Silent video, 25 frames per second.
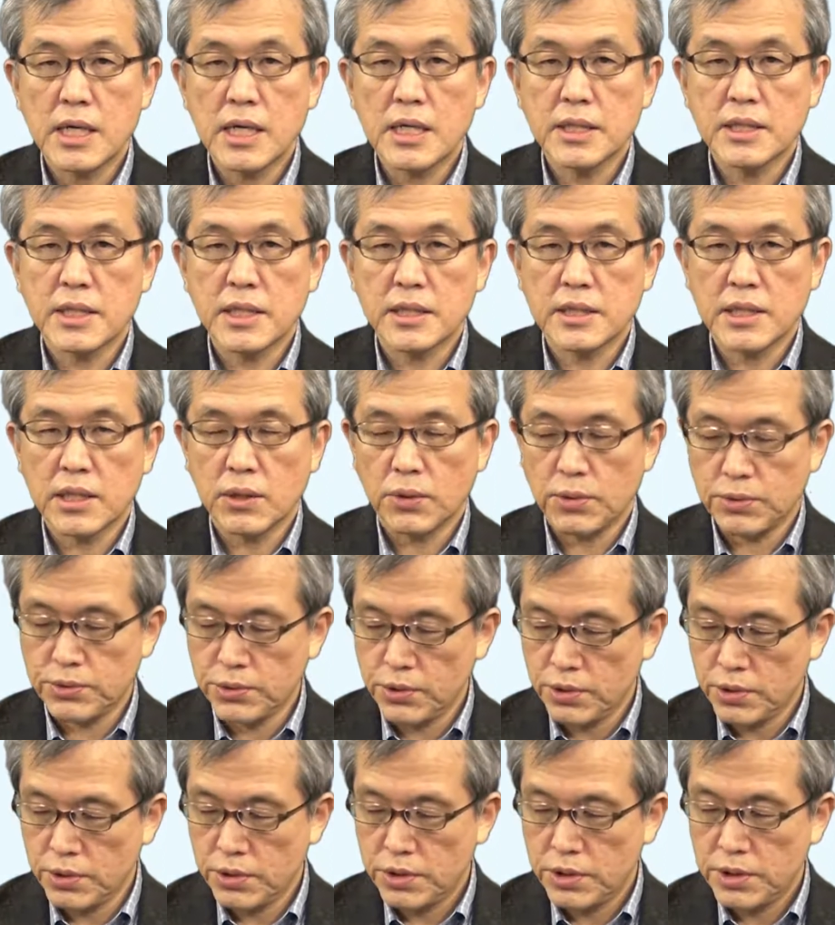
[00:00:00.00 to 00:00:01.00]
えていたほ
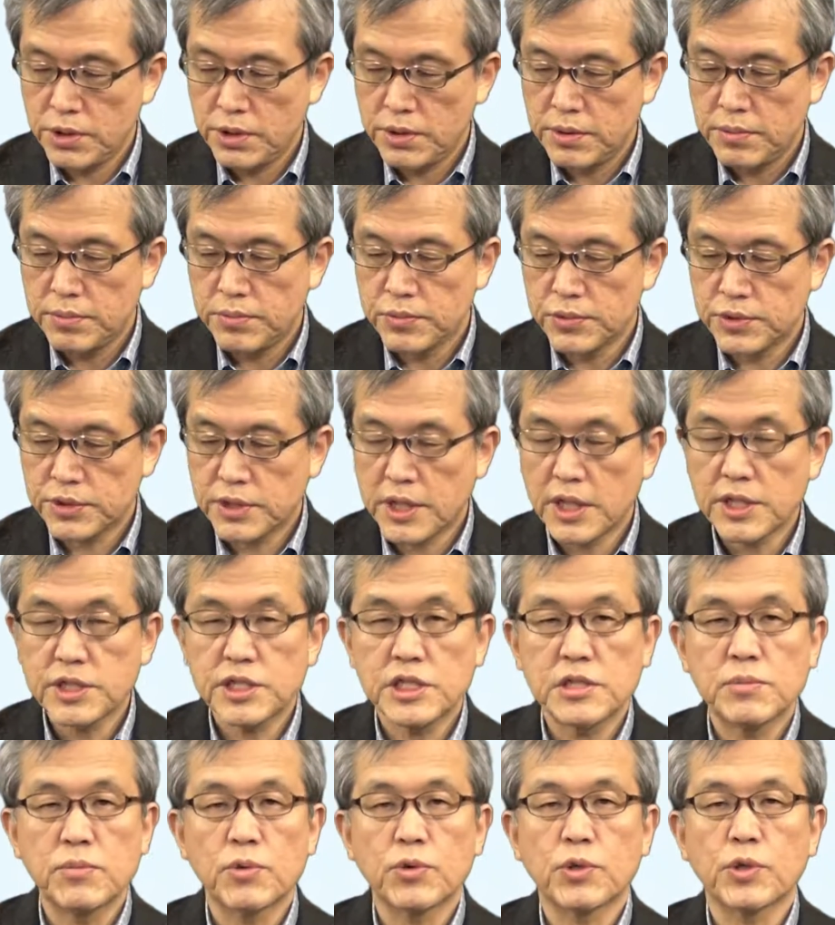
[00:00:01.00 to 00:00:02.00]
ど難し
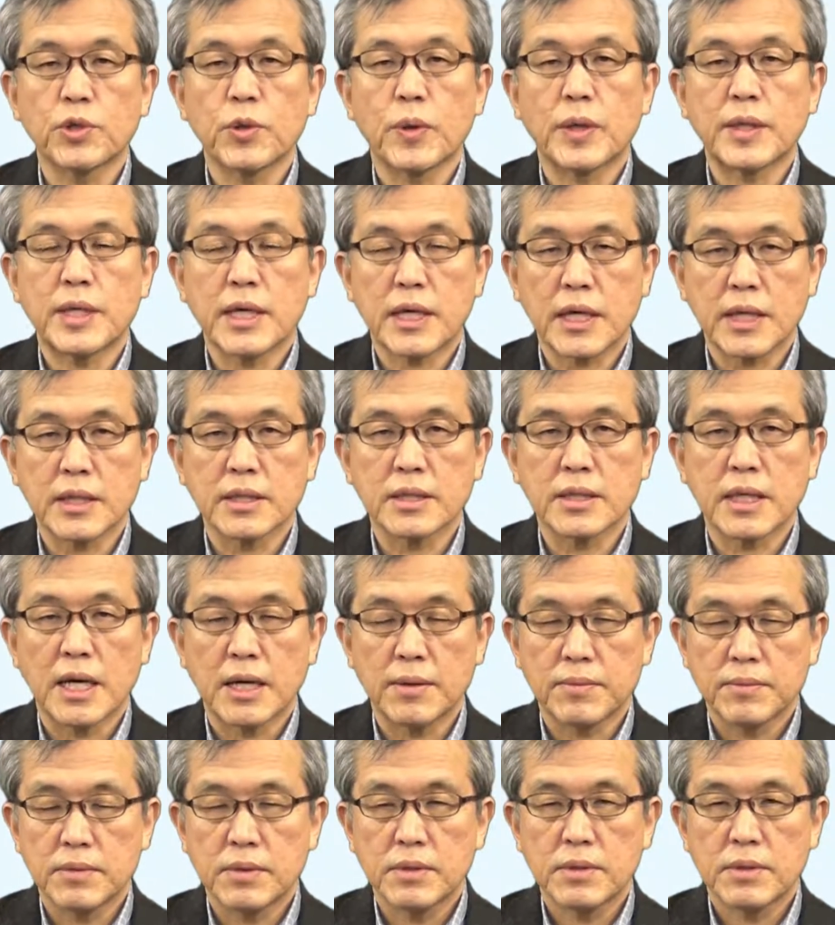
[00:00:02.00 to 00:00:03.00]
いものではなかった。
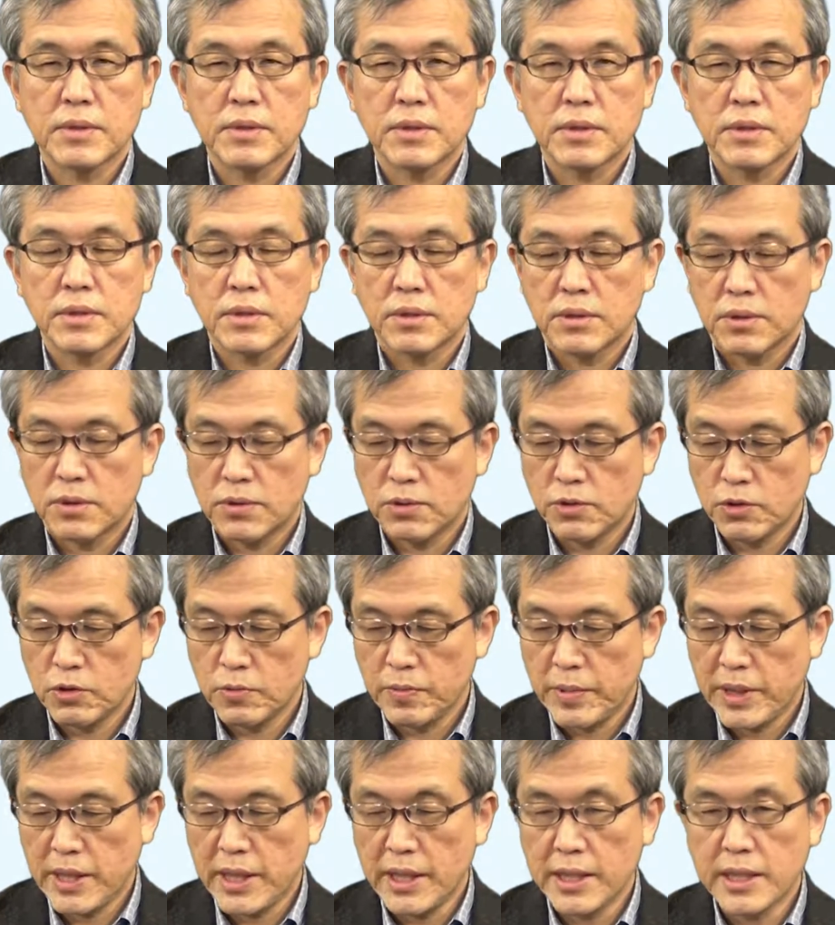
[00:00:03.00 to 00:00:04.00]
この
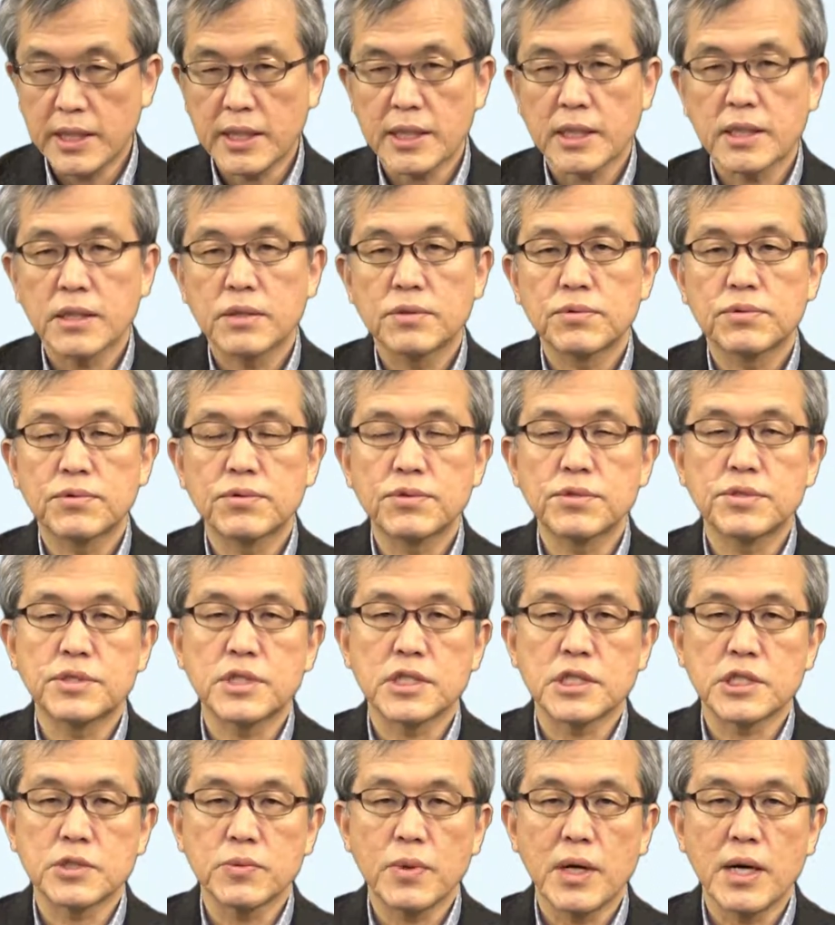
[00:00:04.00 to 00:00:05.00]
場合、副施
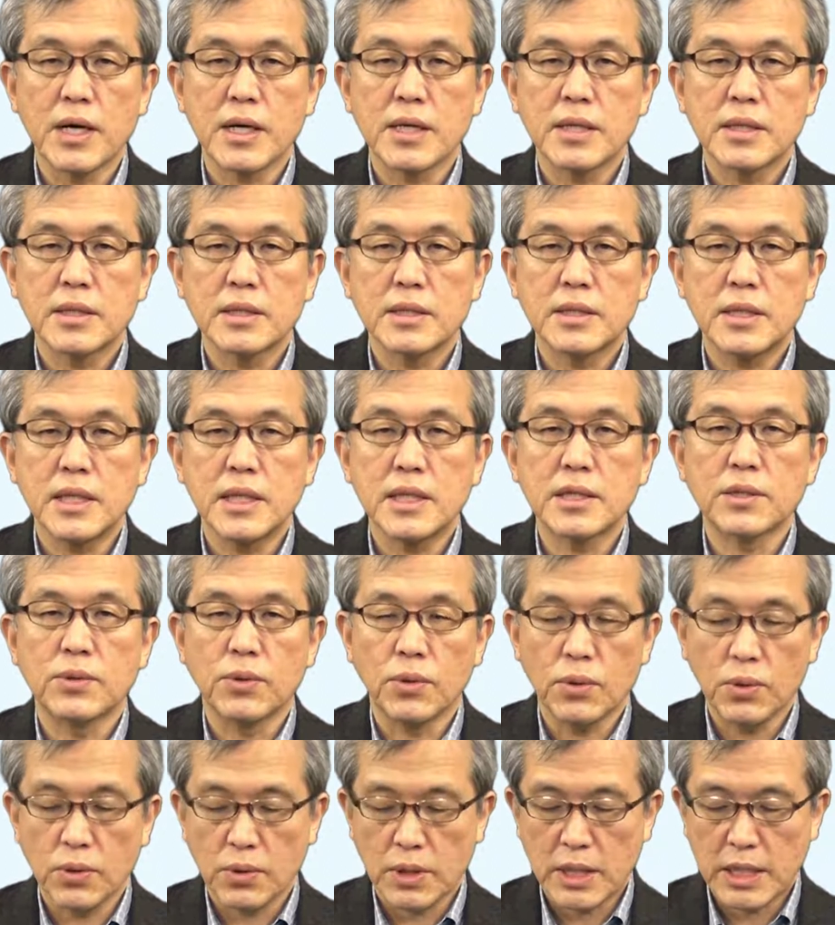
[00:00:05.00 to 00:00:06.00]
設は程度
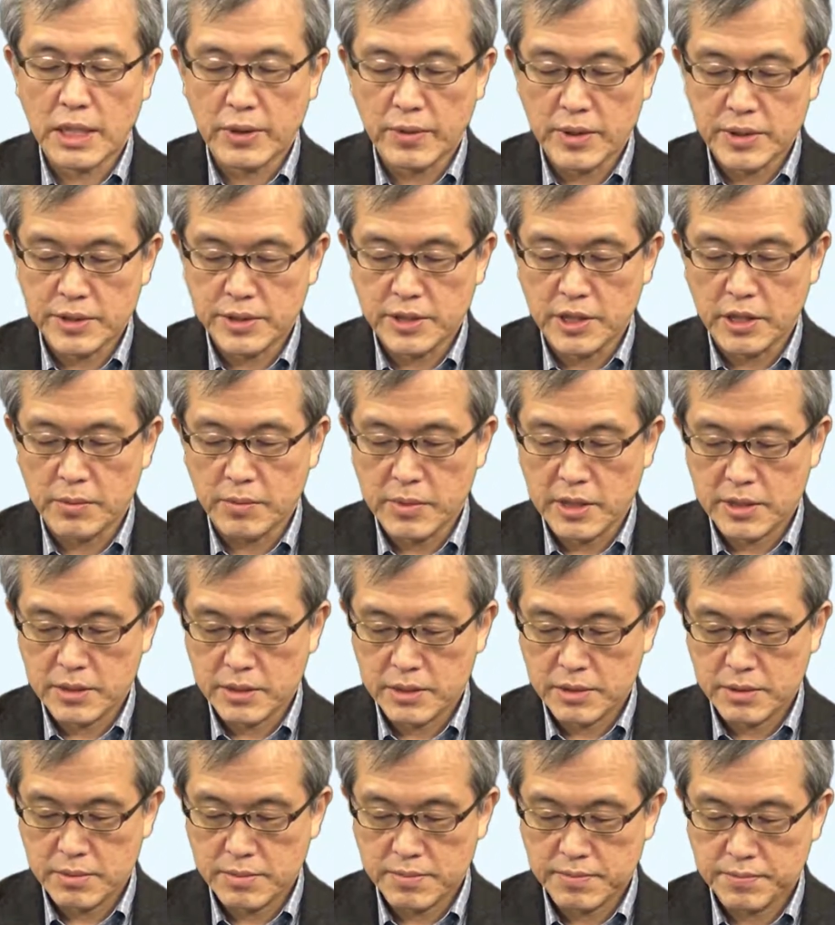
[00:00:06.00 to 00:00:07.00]
を表していま
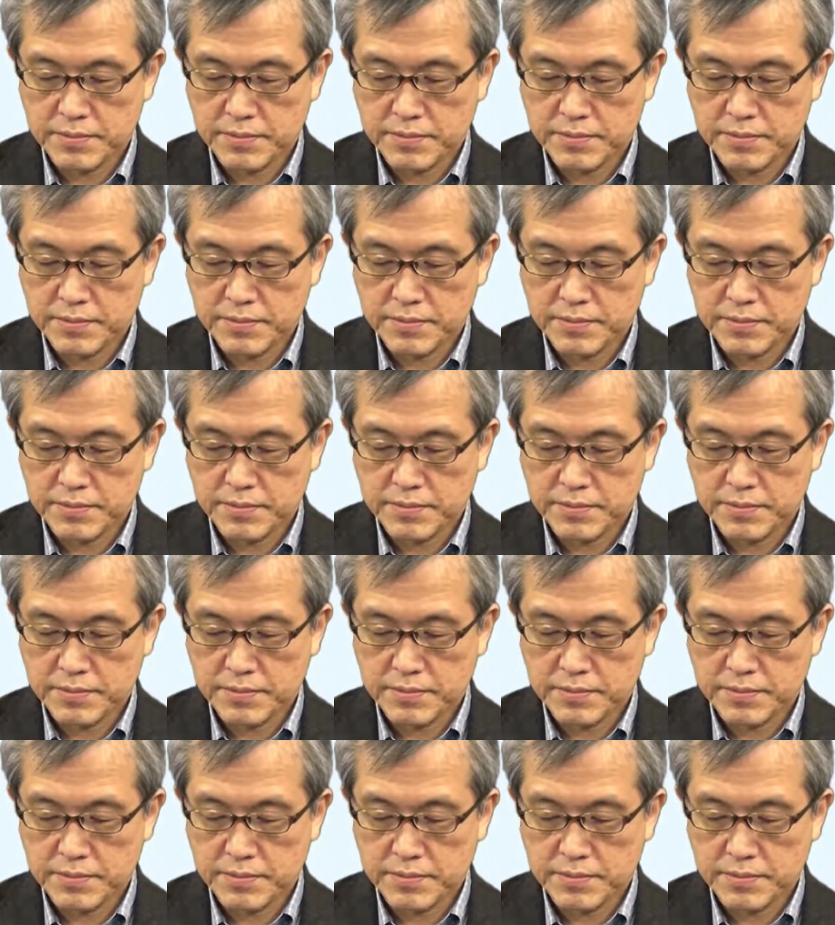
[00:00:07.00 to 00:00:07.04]
す。